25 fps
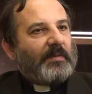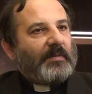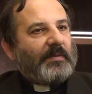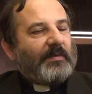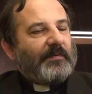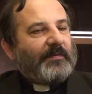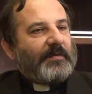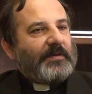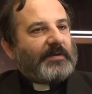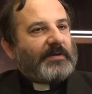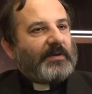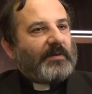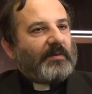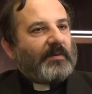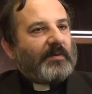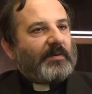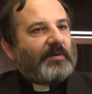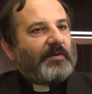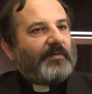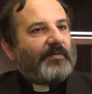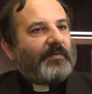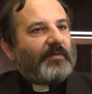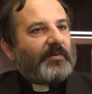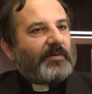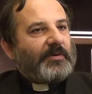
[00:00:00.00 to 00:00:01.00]
powiedział o
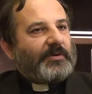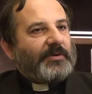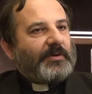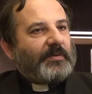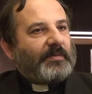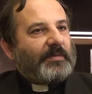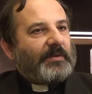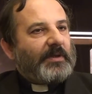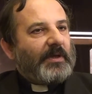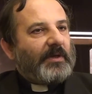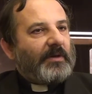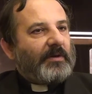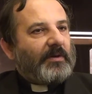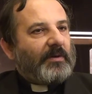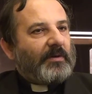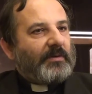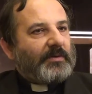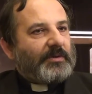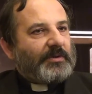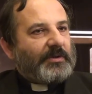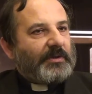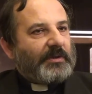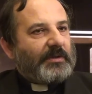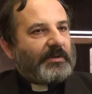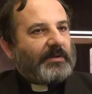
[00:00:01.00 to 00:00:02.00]
twórczym
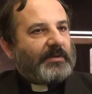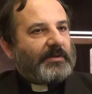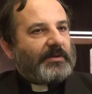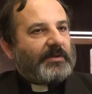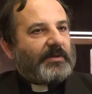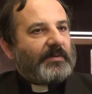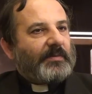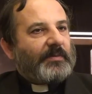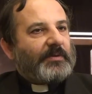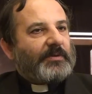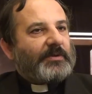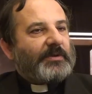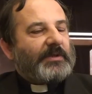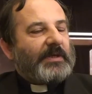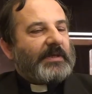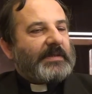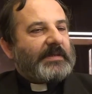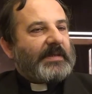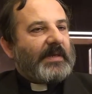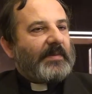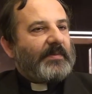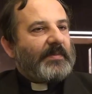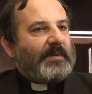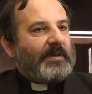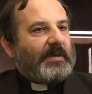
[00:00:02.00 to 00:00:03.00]
terrorze, że można
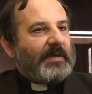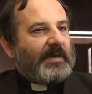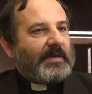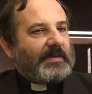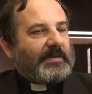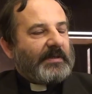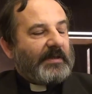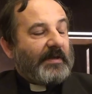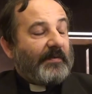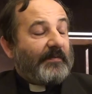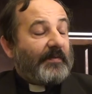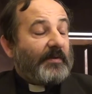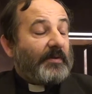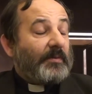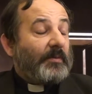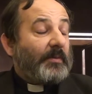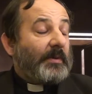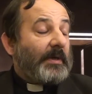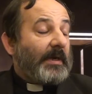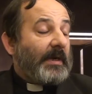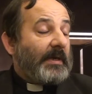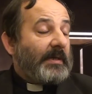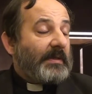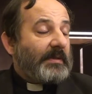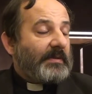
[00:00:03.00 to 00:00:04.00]
zabijać nawet
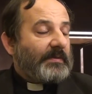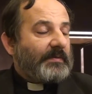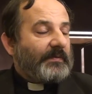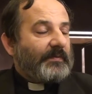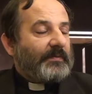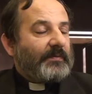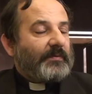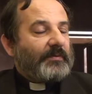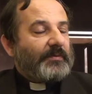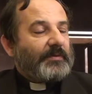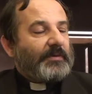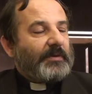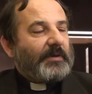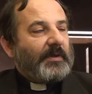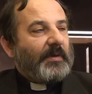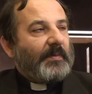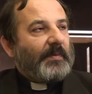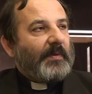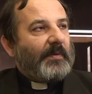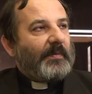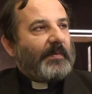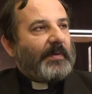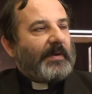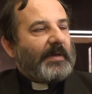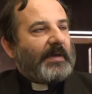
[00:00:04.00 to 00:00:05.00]
Ukraińców, którzy nie
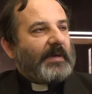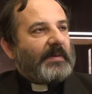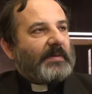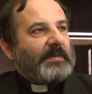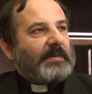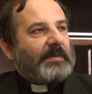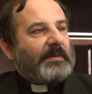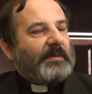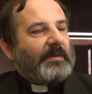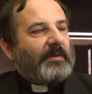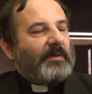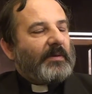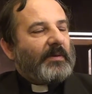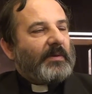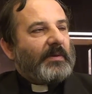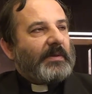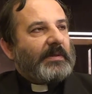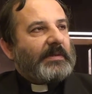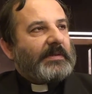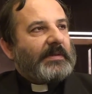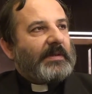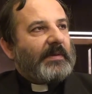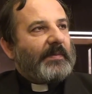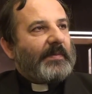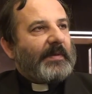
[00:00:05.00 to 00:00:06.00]
popierają
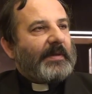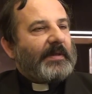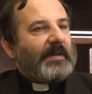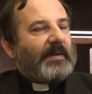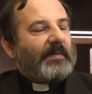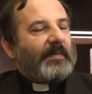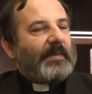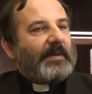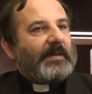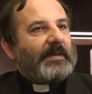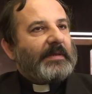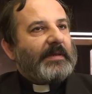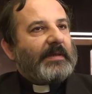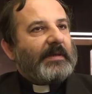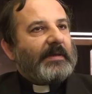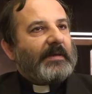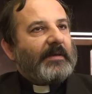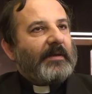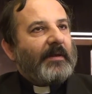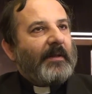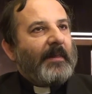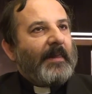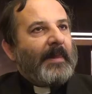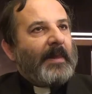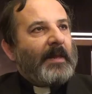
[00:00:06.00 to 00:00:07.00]
ideologii Stepana Bandery.
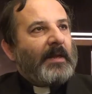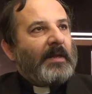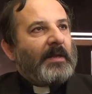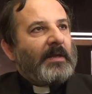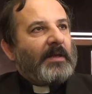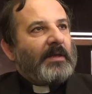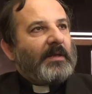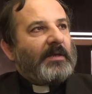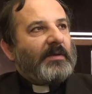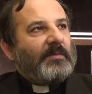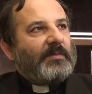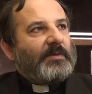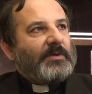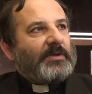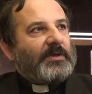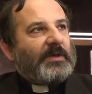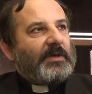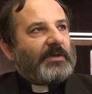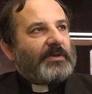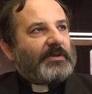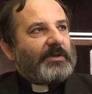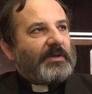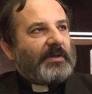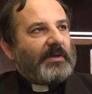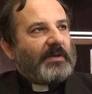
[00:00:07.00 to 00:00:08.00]
I
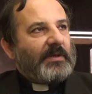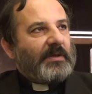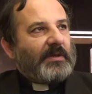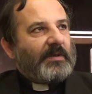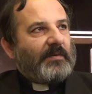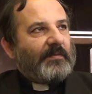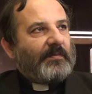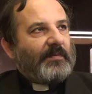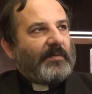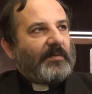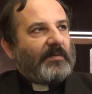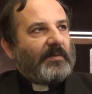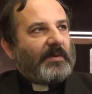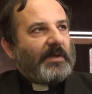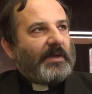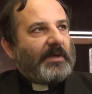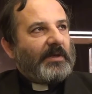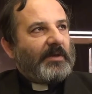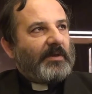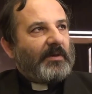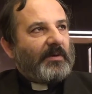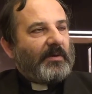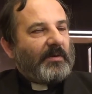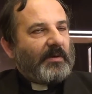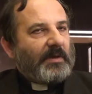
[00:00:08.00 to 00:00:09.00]
myślę, że w ogóle
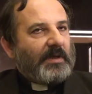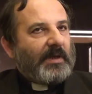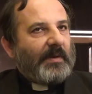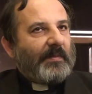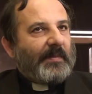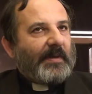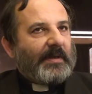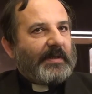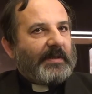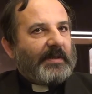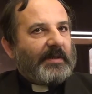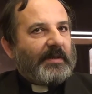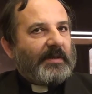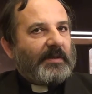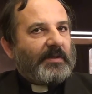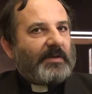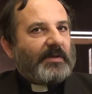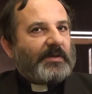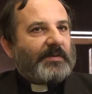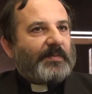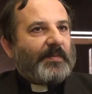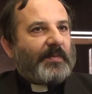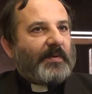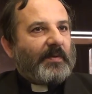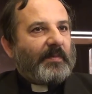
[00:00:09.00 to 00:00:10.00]
ideologia Bandery to
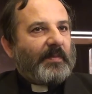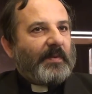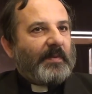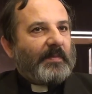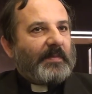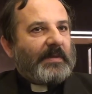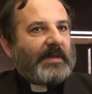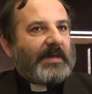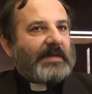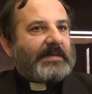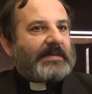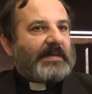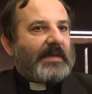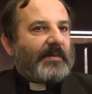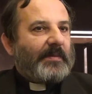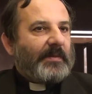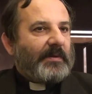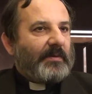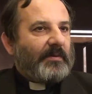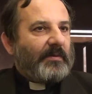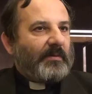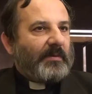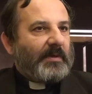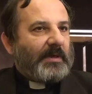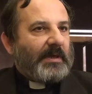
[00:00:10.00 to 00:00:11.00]
jest problem dla
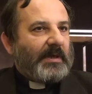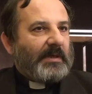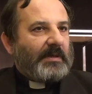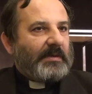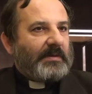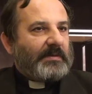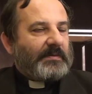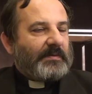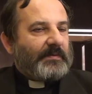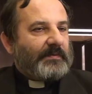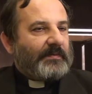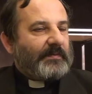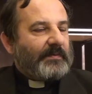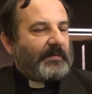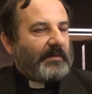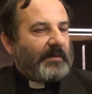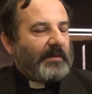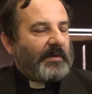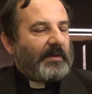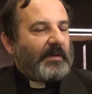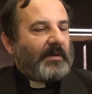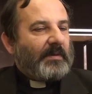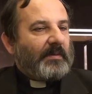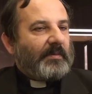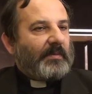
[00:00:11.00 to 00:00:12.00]
samych Ukraińców,
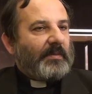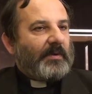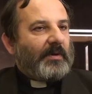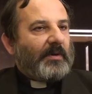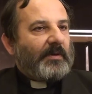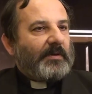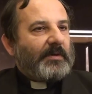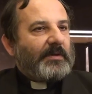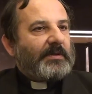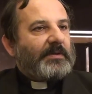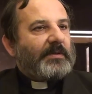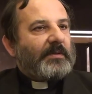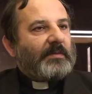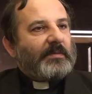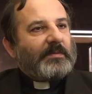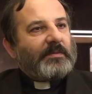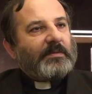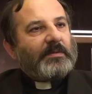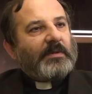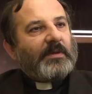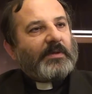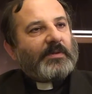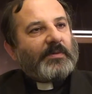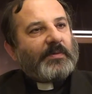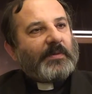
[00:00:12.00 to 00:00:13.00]
bo oni są
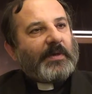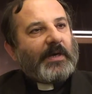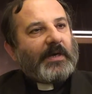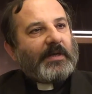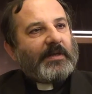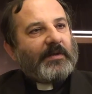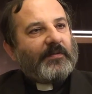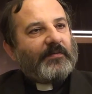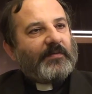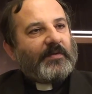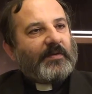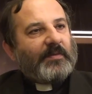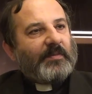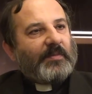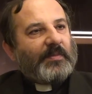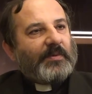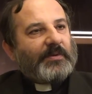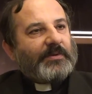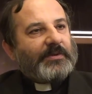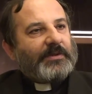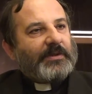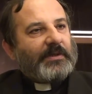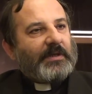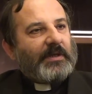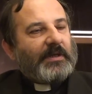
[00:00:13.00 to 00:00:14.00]
niesłychanie w tym
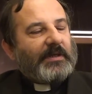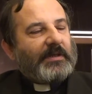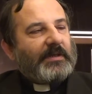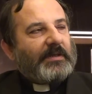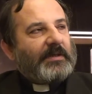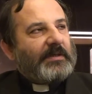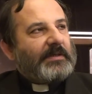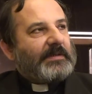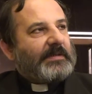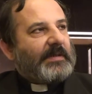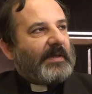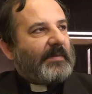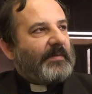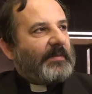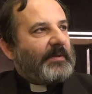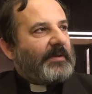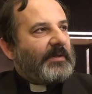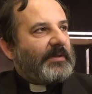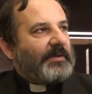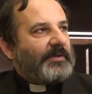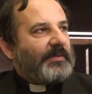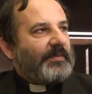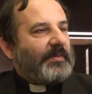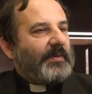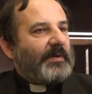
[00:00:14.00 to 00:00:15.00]
podzieleni i sami
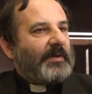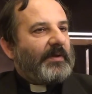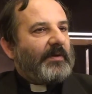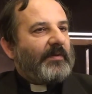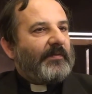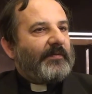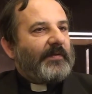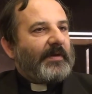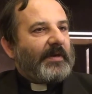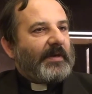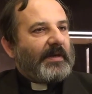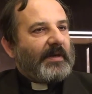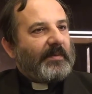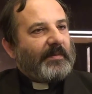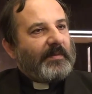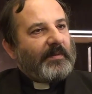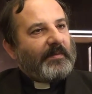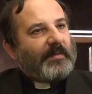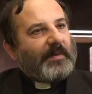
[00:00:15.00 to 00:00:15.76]
też byli ofiarami